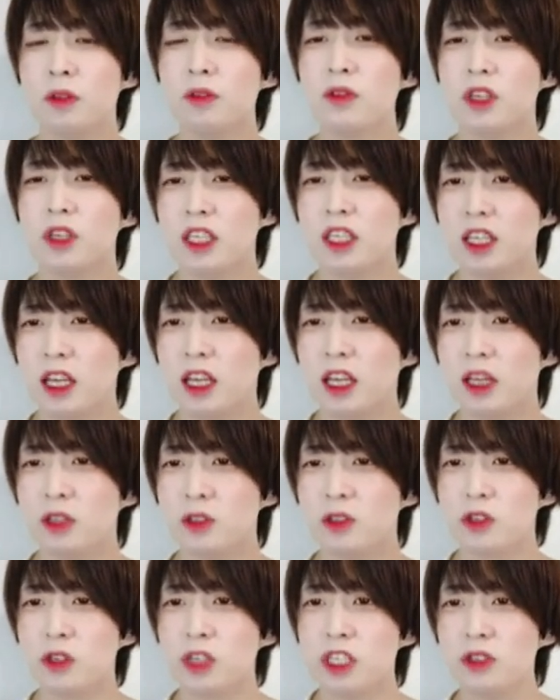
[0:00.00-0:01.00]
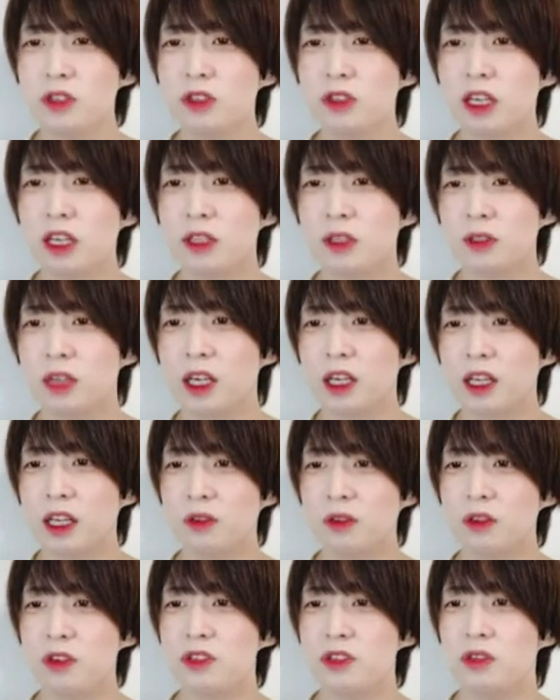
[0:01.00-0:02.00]
この時に、えっと、初期状態と
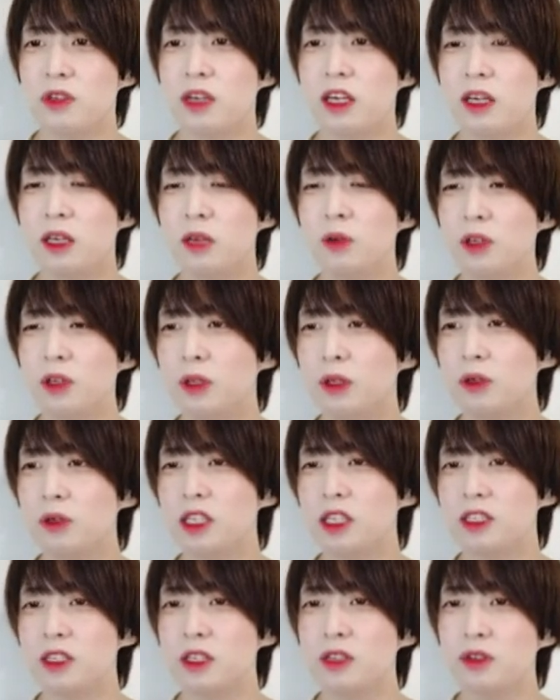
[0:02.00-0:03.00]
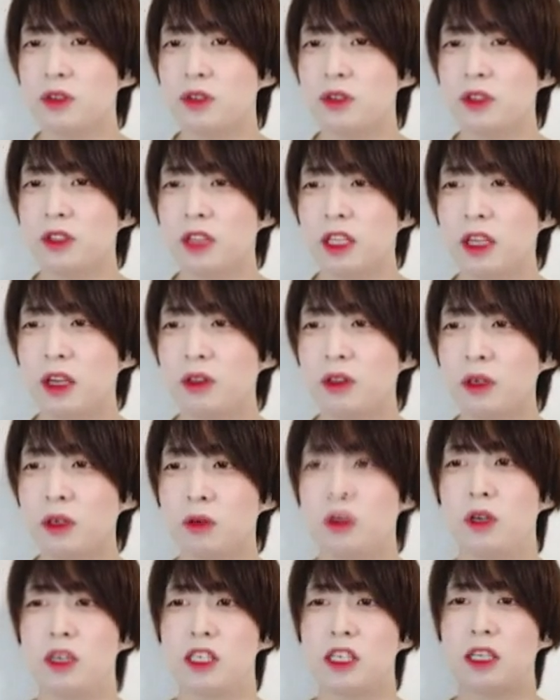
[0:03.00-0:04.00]
ターゲット維持の間を移動させるといったよう
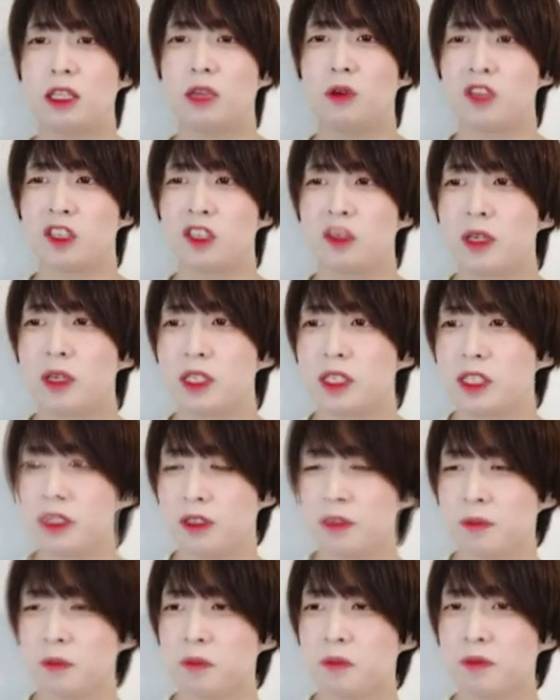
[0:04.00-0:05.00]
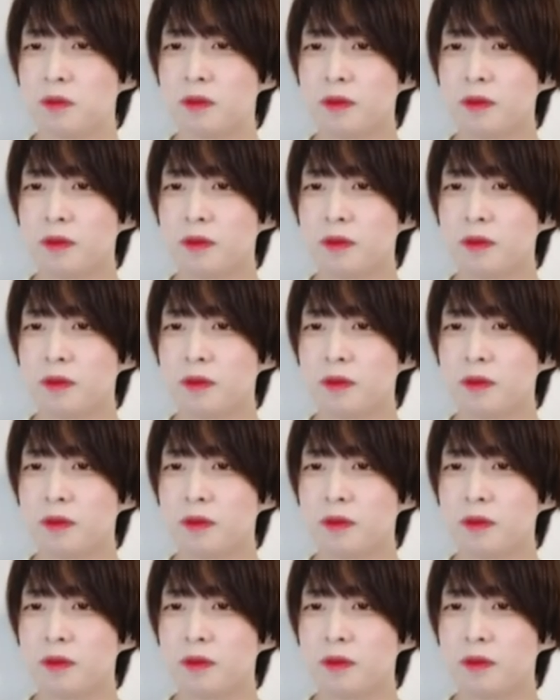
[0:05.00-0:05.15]
な動かし方をしています。